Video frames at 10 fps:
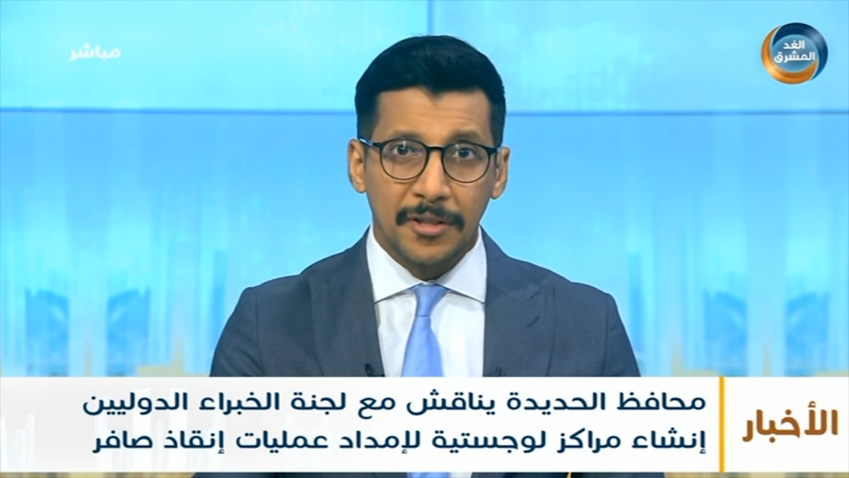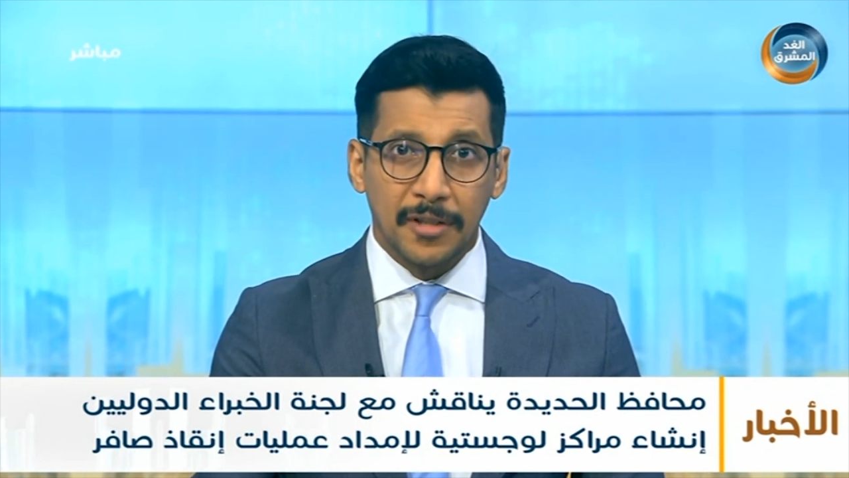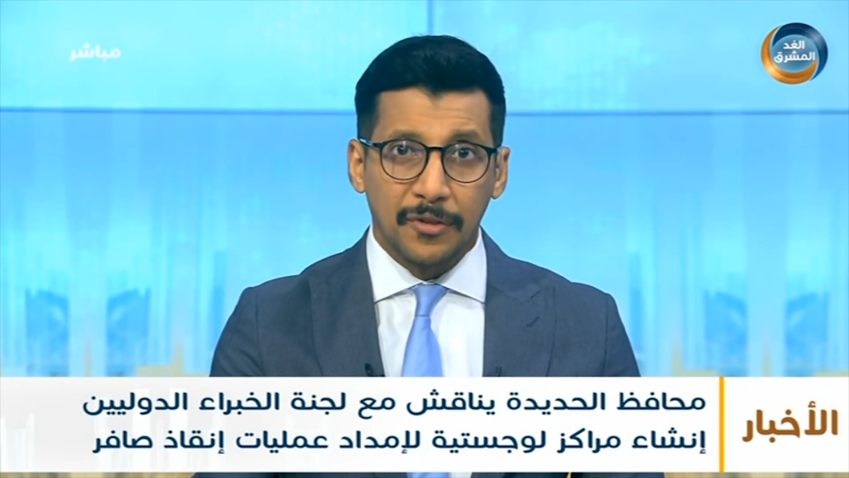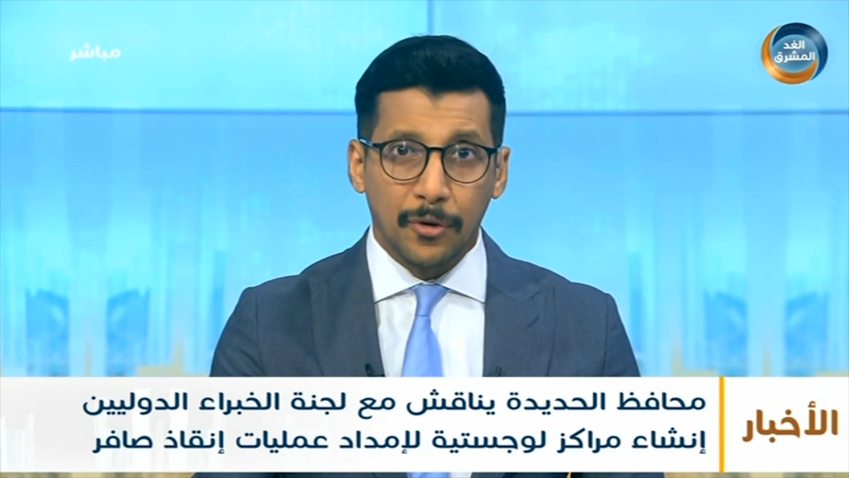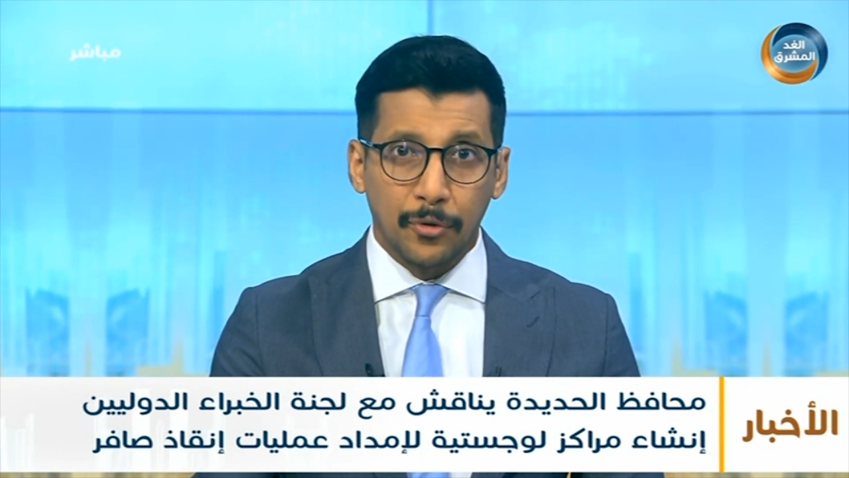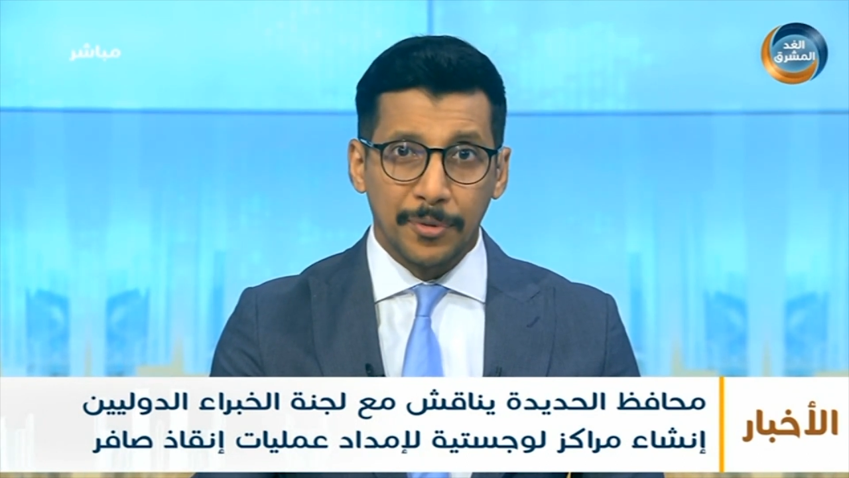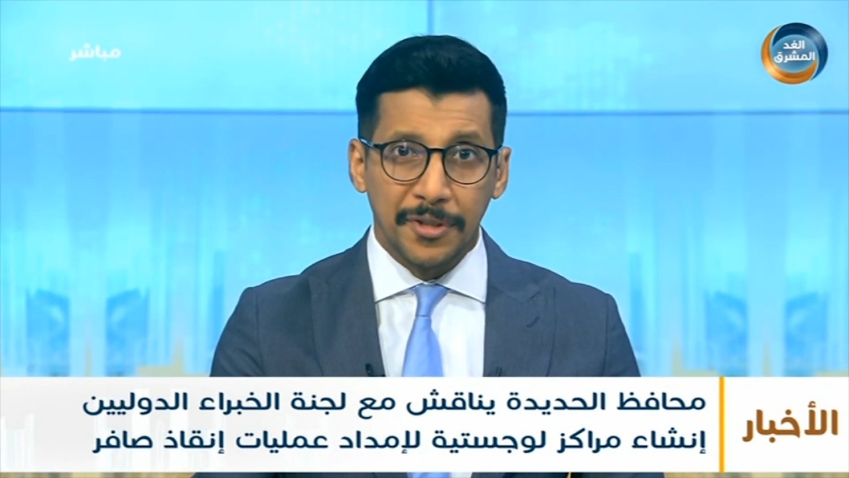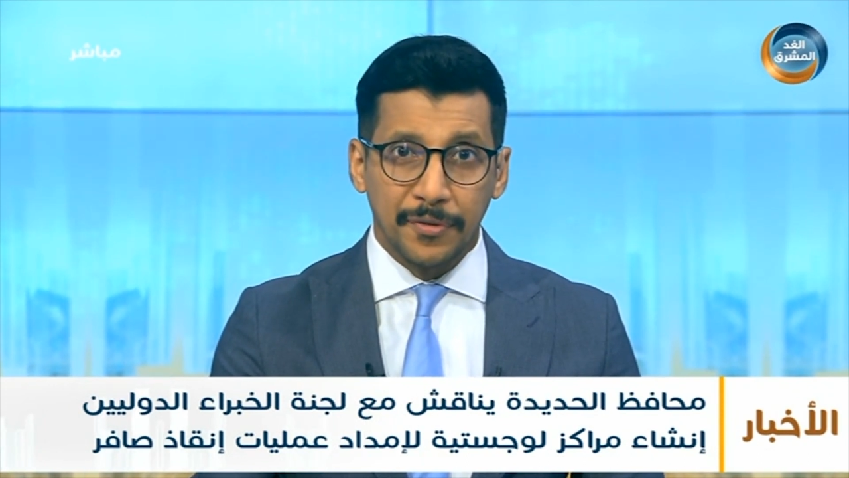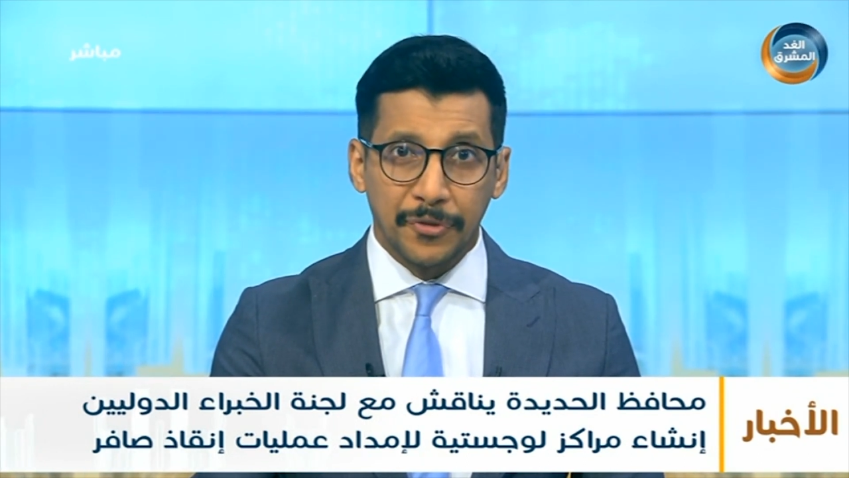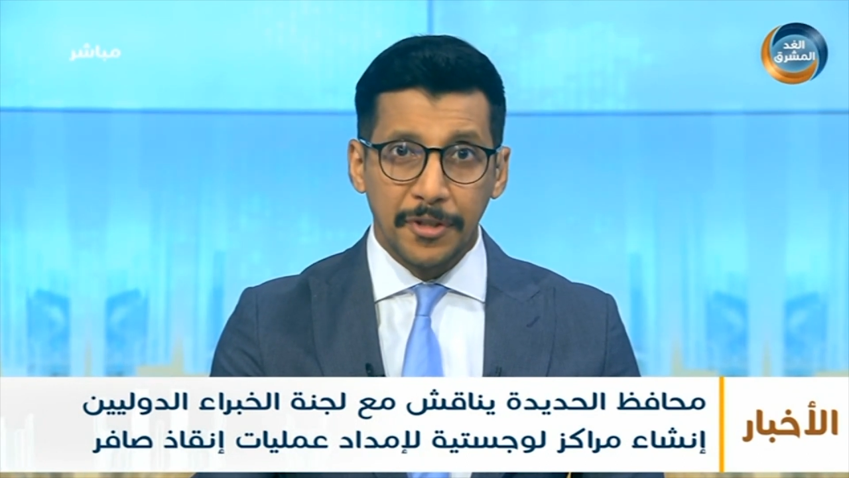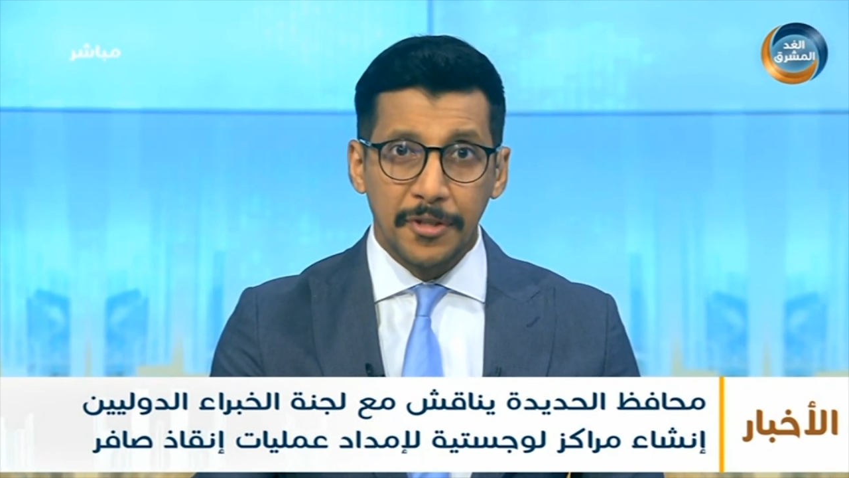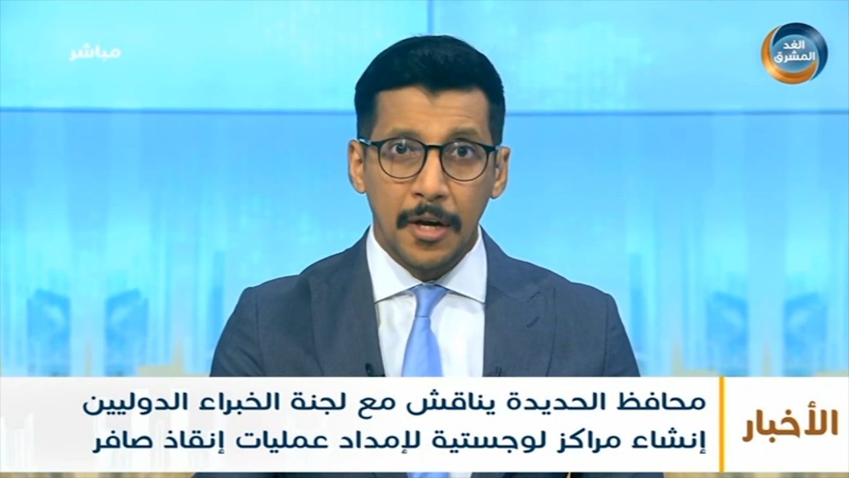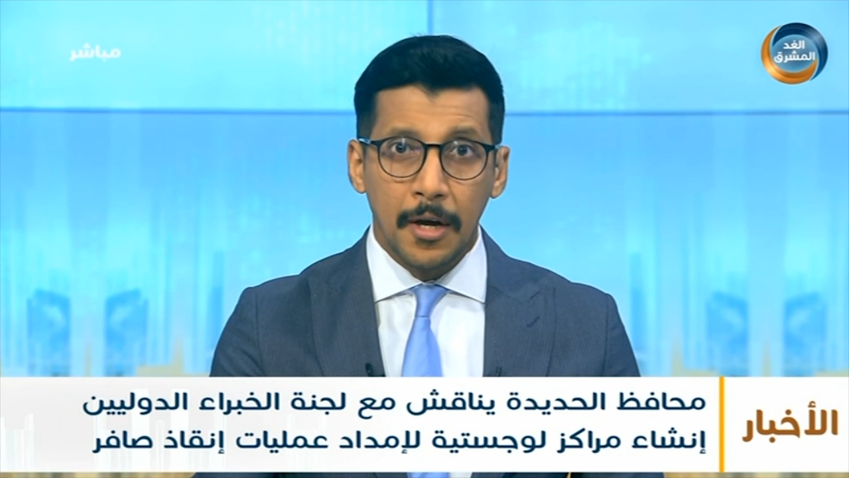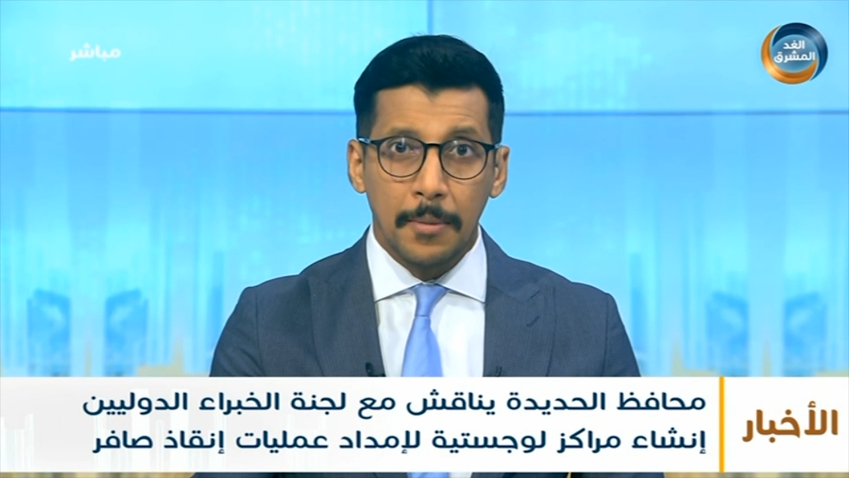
التسرب النفطي